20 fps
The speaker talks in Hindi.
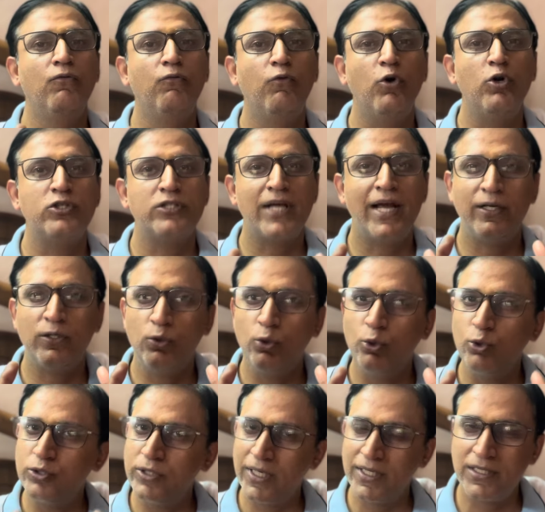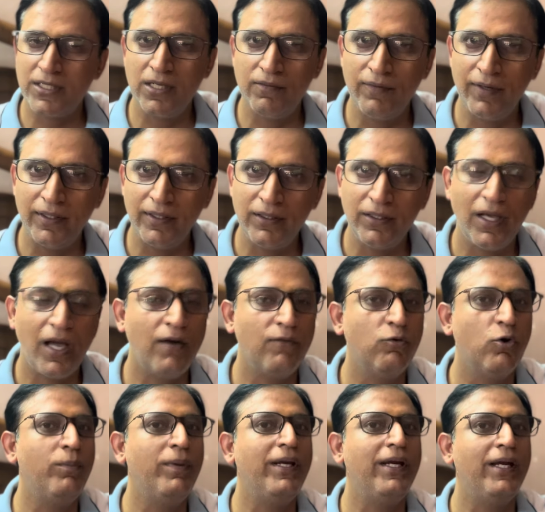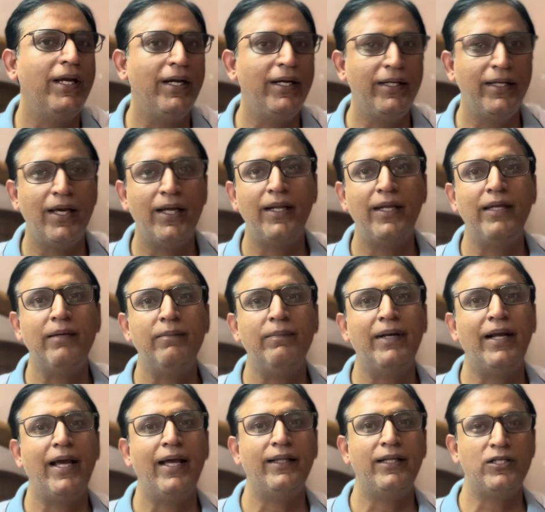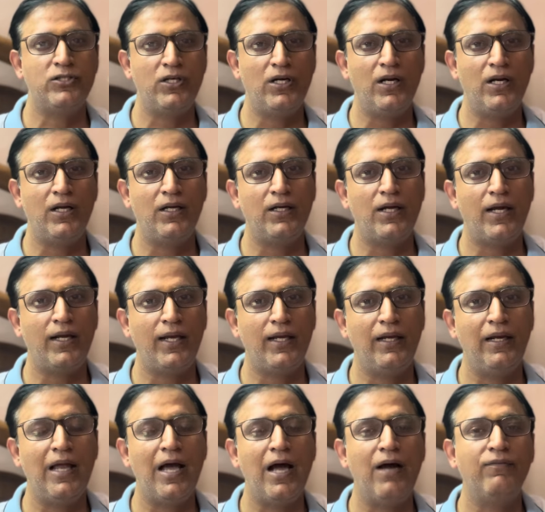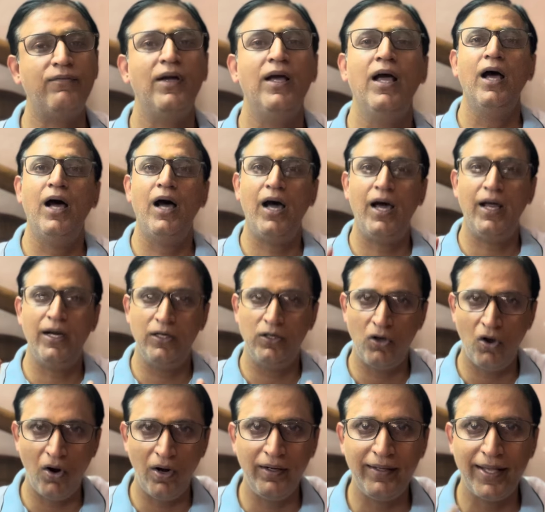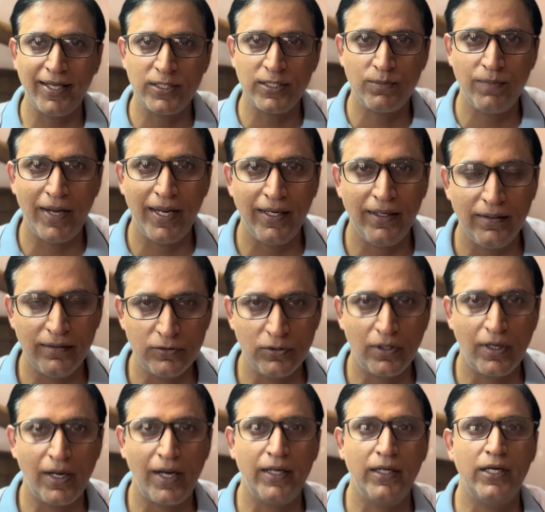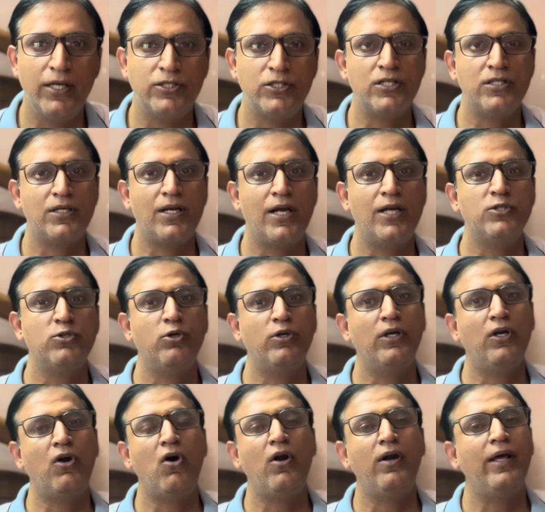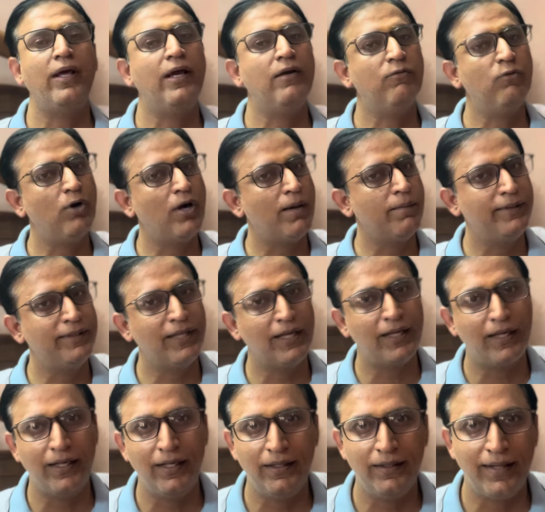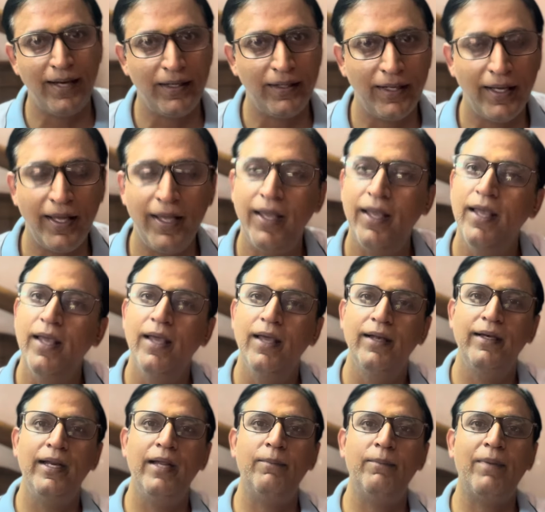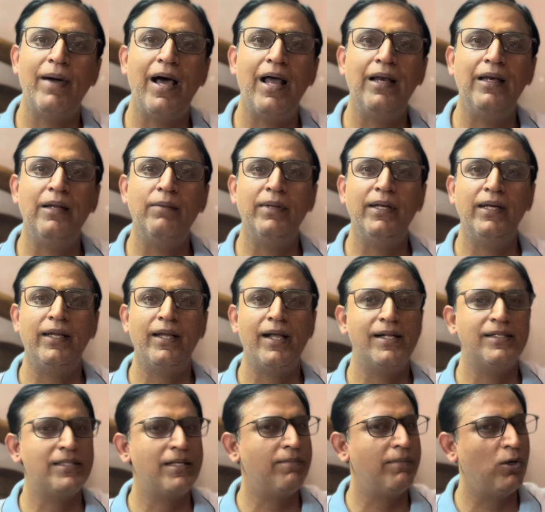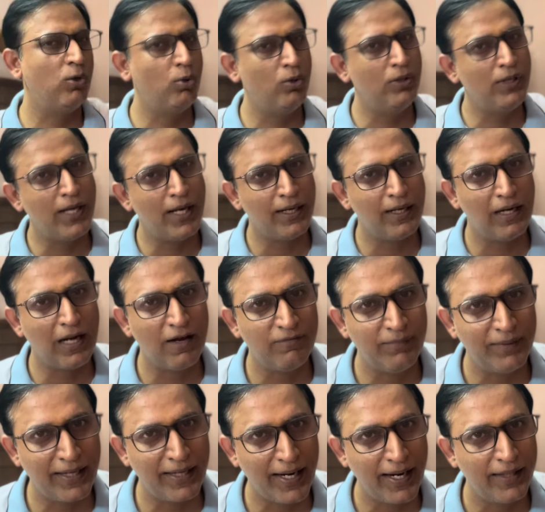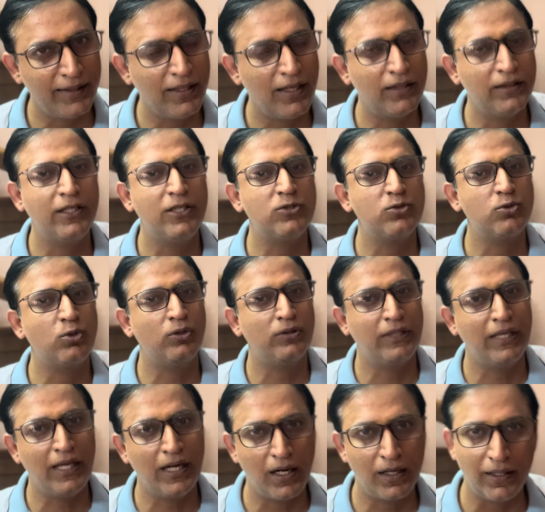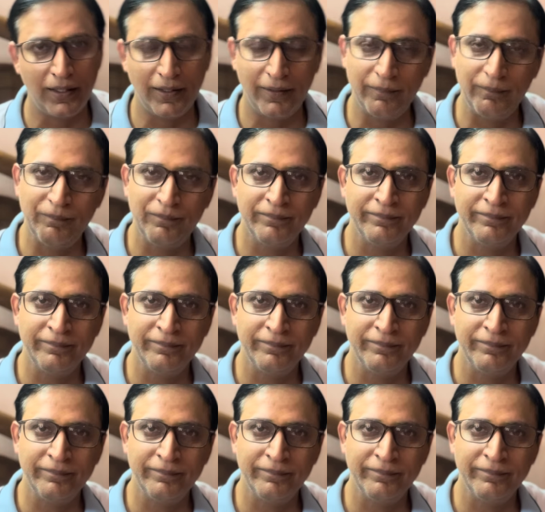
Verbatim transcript: वो शायद 261 था वो भी इंडिया ने ही बनाया था श्रीलंका के खिलाफ हाँ नॉन टेस्ट प्लेइंग का नेशंस का जो रिकॉर्ड है वो अभी तक इंटैक्ट है नेपाल ने मेरे ख्याल से मंगोलिया के खिलाफ बनाया था 313 रन